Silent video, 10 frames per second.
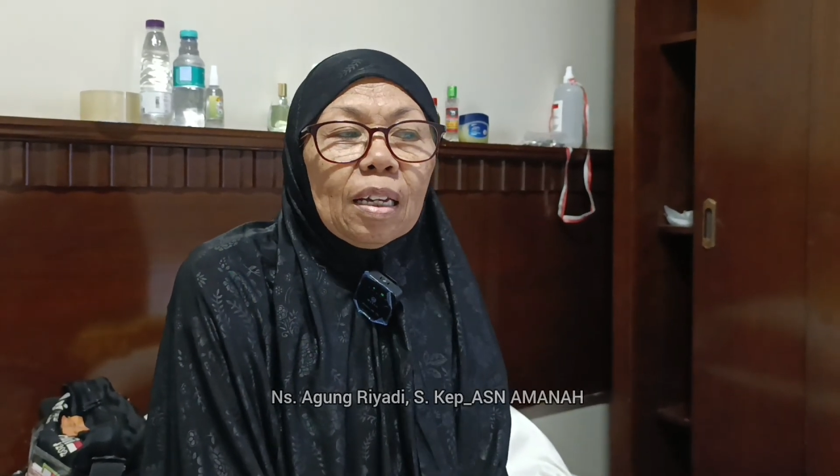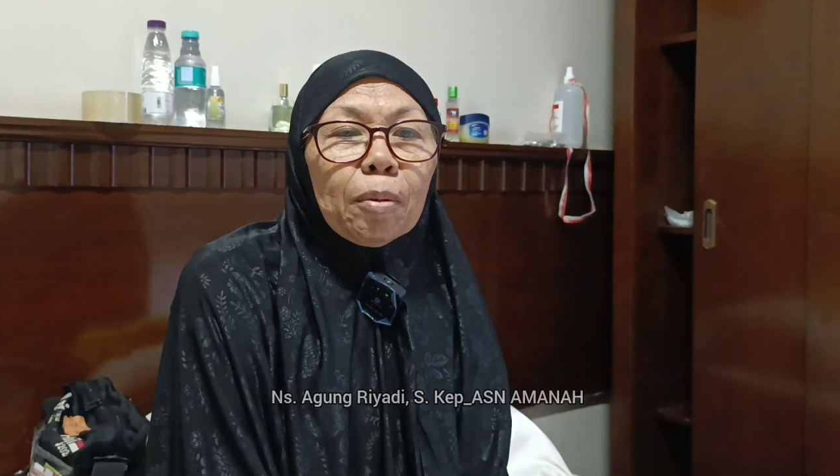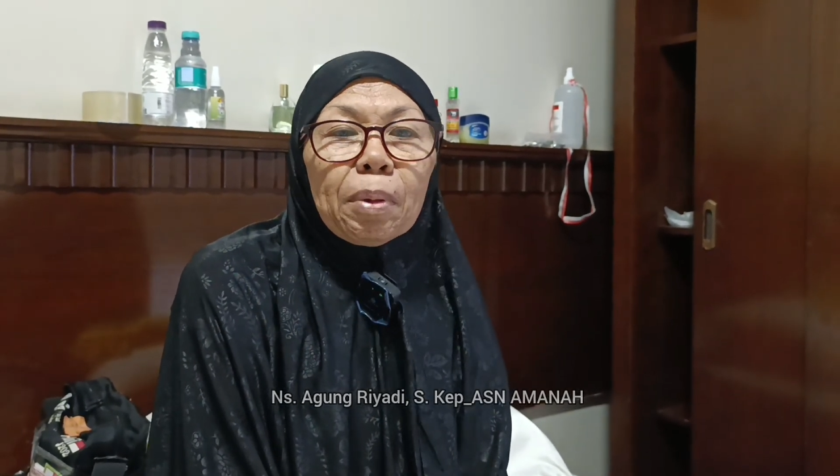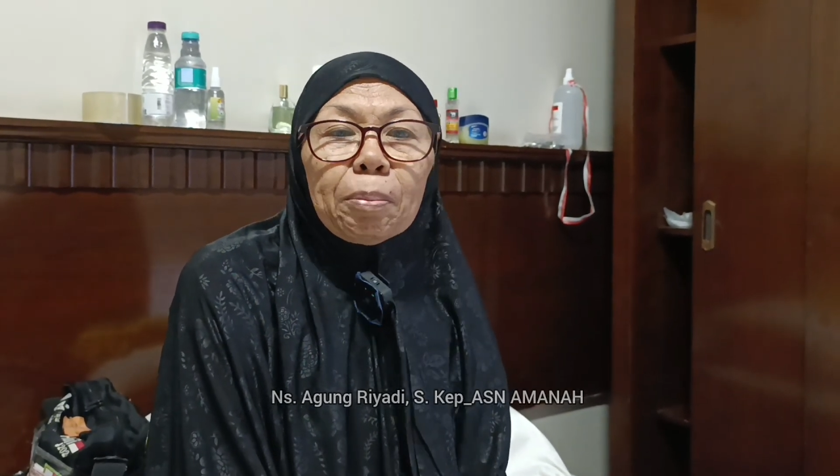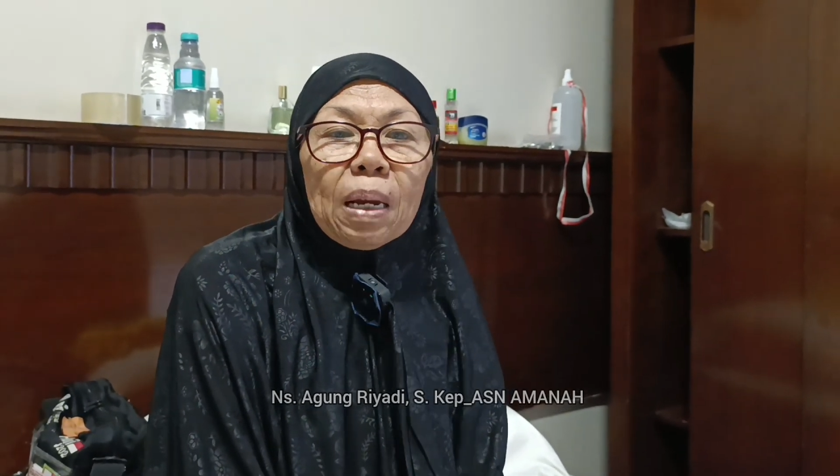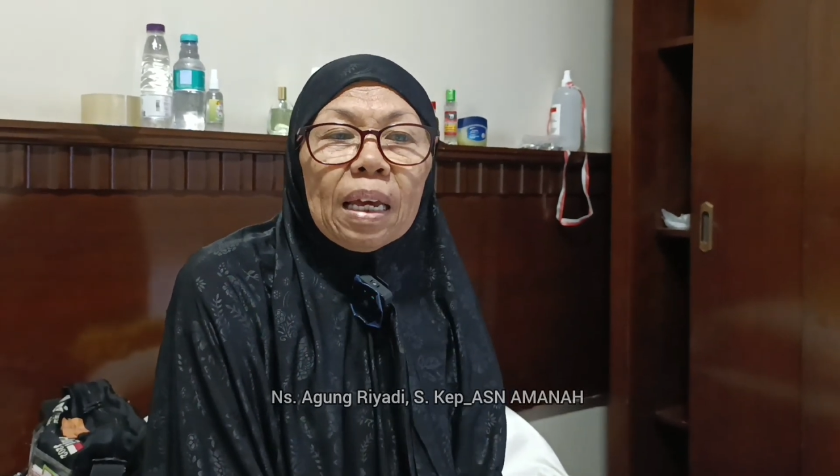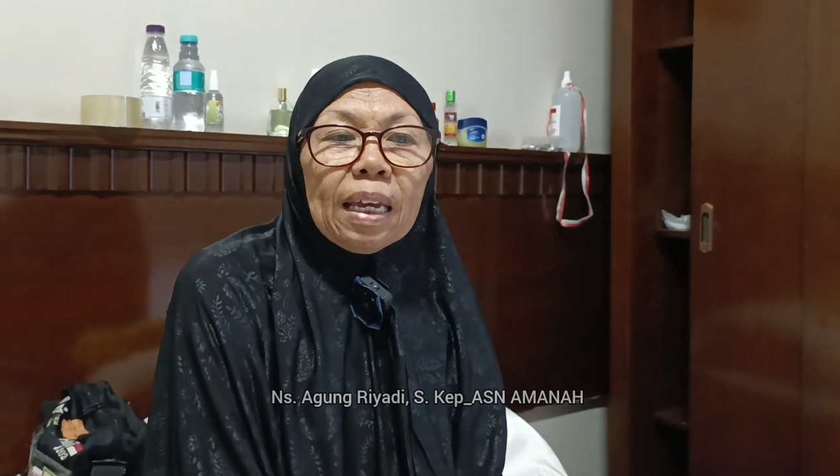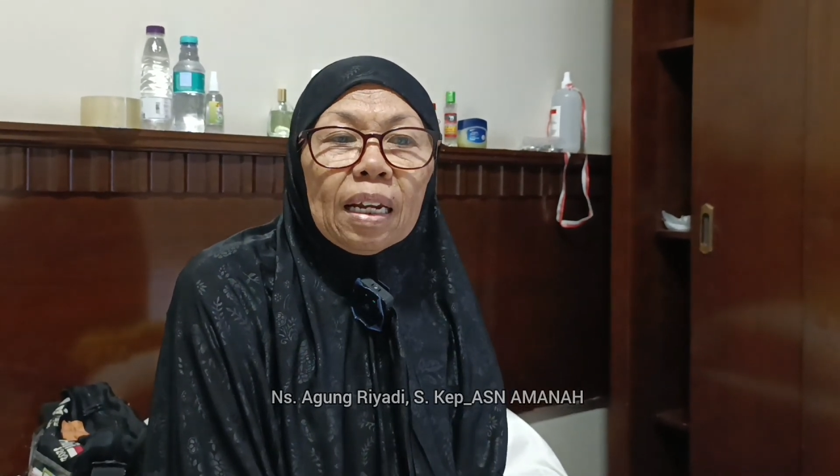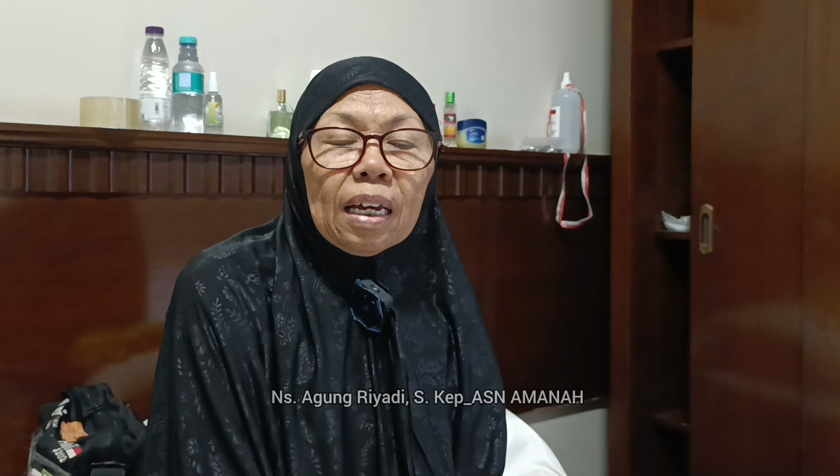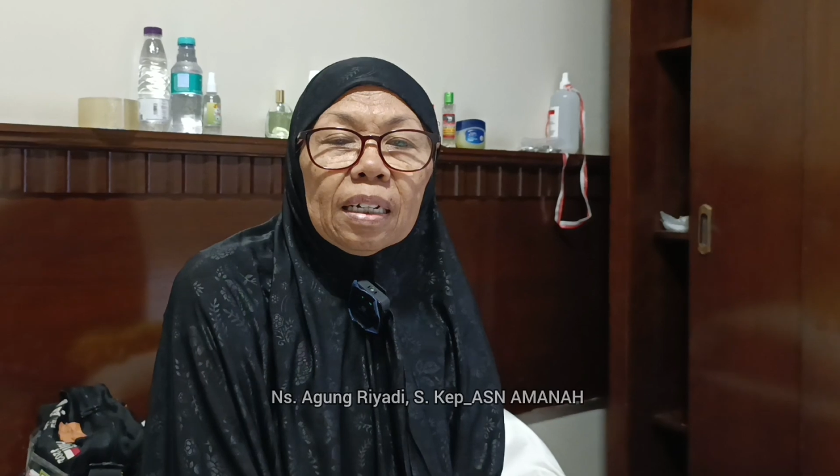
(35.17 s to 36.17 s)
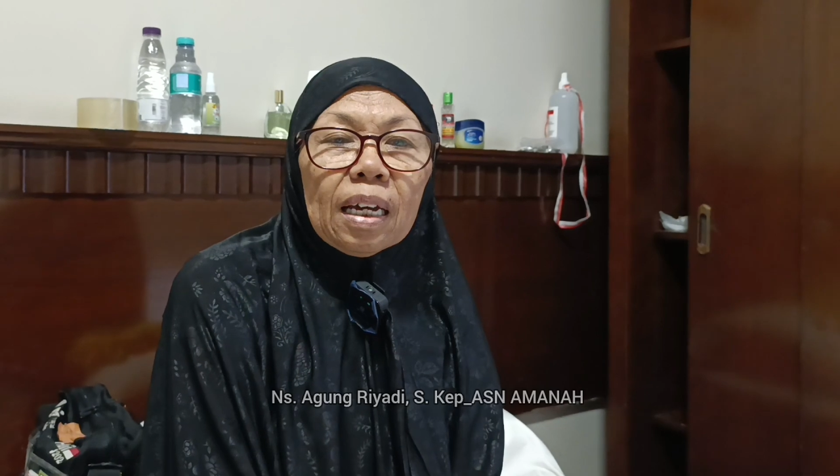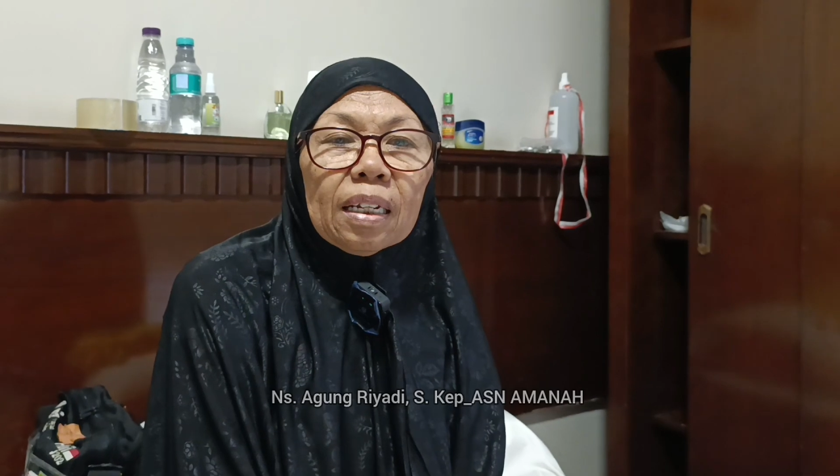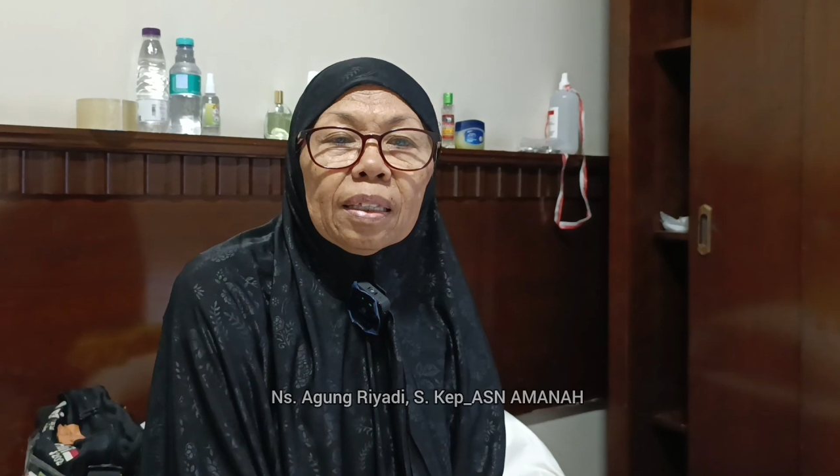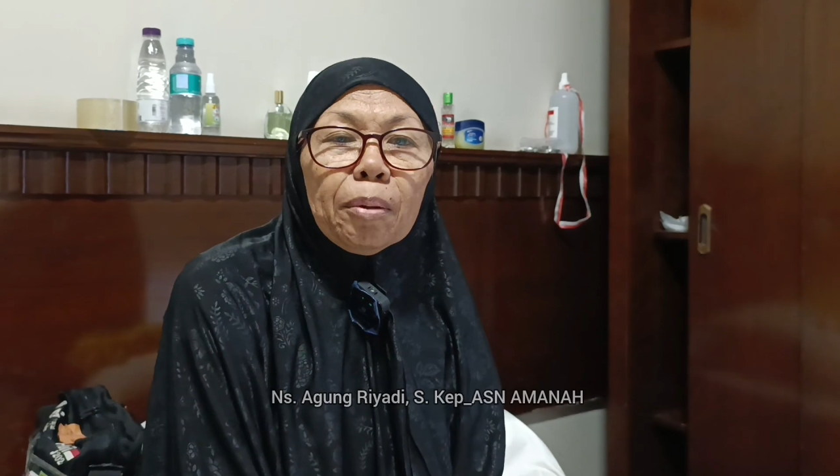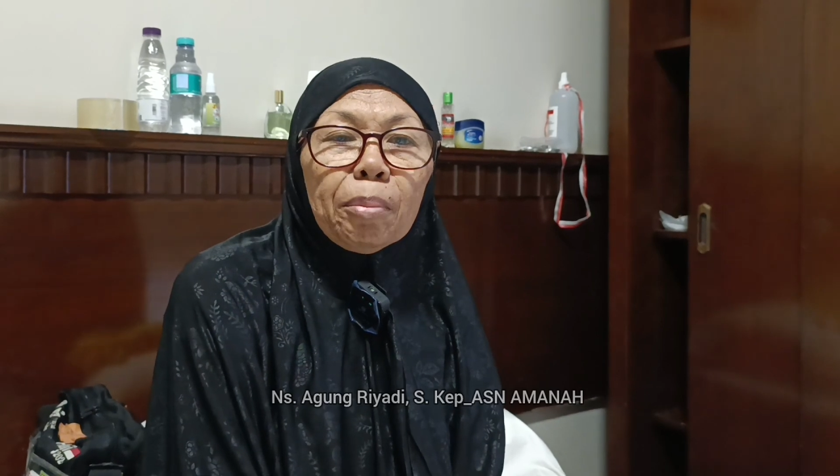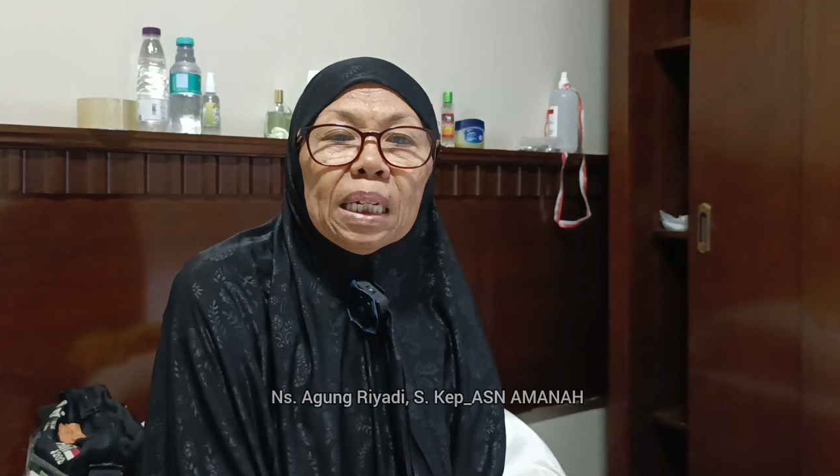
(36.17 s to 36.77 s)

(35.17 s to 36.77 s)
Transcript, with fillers: apa pelayanan dari tim